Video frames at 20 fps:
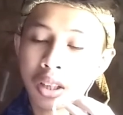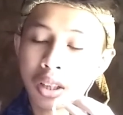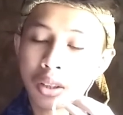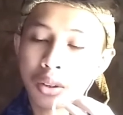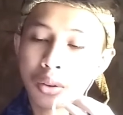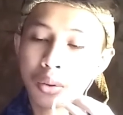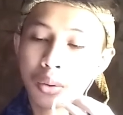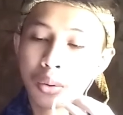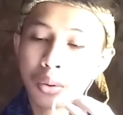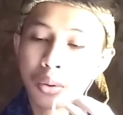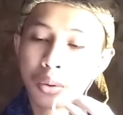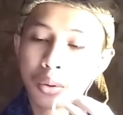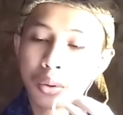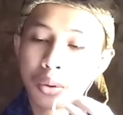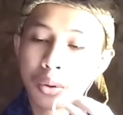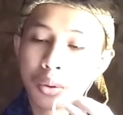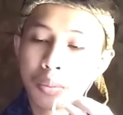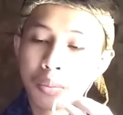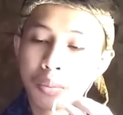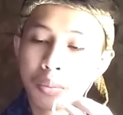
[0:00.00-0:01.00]
Yaitu
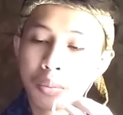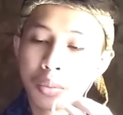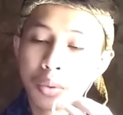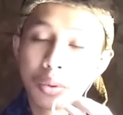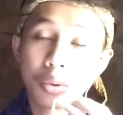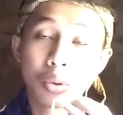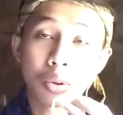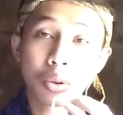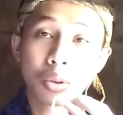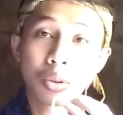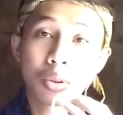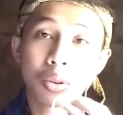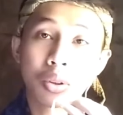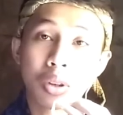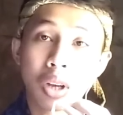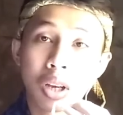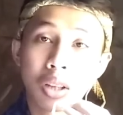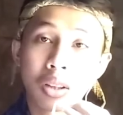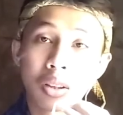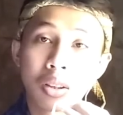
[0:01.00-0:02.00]
hukum mulut
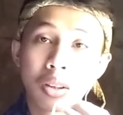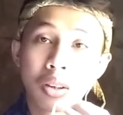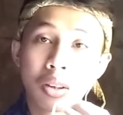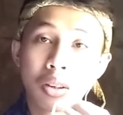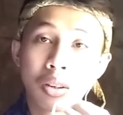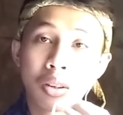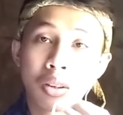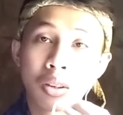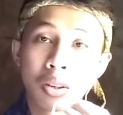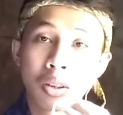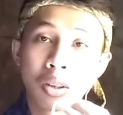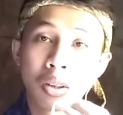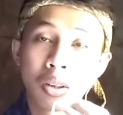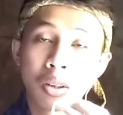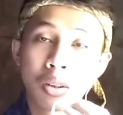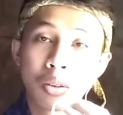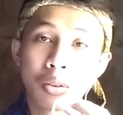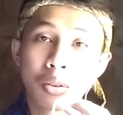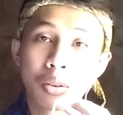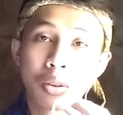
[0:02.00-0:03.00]
atau
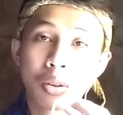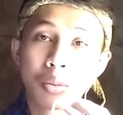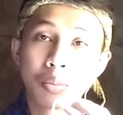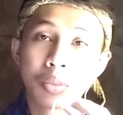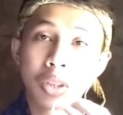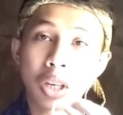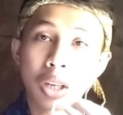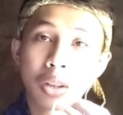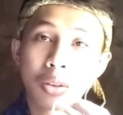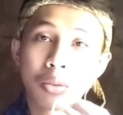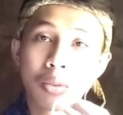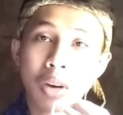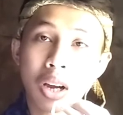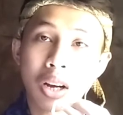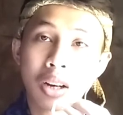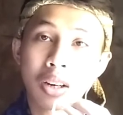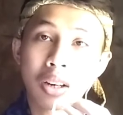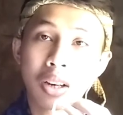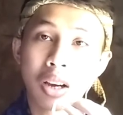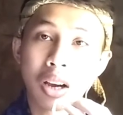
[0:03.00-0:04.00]
hukum satu
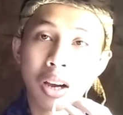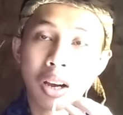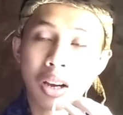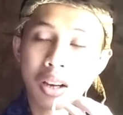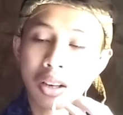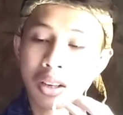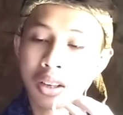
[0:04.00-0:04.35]
warga